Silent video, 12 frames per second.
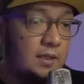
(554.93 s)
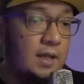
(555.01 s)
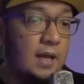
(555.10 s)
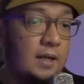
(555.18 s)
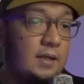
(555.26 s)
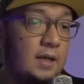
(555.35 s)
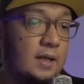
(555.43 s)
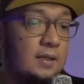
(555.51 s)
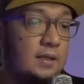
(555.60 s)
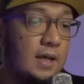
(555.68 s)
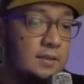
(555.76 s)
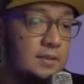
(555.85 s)
tertarik
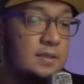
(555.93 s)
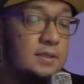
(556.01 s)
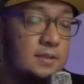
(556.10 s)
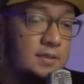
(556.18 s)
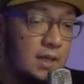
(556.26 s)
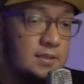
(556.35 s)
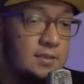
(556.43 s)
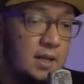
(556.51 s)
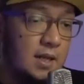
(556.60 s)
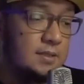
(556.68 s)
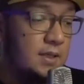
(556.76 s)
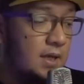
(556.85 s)
kalian tanya
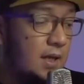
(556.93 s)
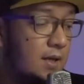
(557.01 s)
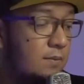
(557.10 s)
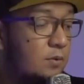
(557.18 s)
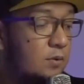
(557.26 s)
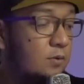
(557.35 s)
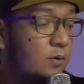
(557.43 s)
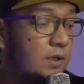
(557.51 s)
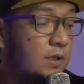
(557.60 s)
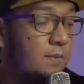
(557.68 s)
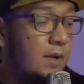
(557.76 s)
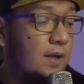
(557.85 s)
sejelas-jelasnya karena menurut gue
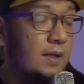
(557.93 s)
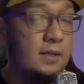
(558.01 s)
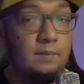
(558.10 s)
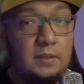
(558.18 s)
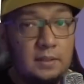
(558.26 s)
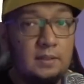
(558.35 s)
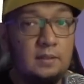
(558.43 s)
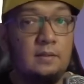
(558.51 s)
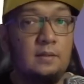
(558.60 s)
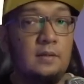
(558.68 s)
ini barang limited.